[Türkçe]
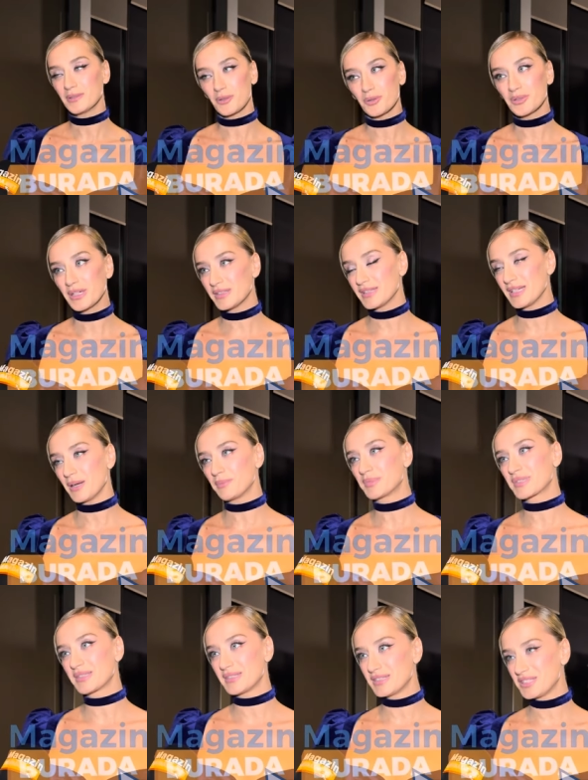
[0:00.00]
Onlar da
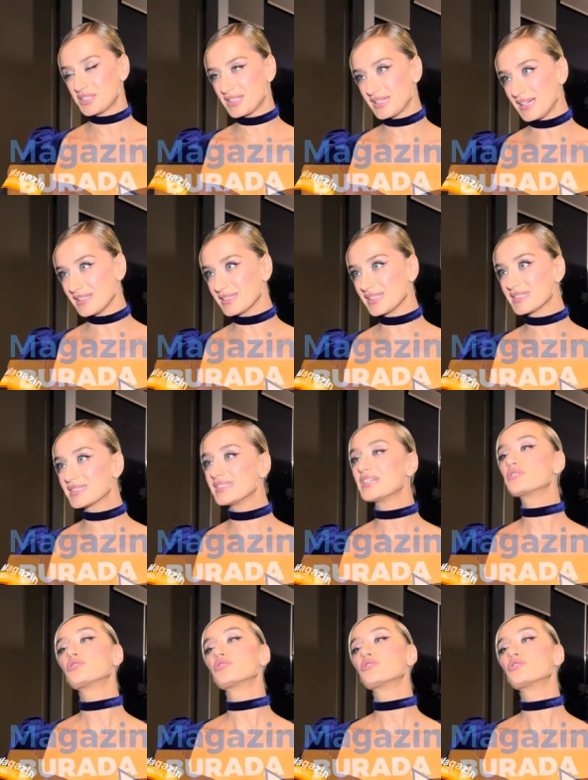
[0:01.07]
yaptıkları işleri anlatsınlar.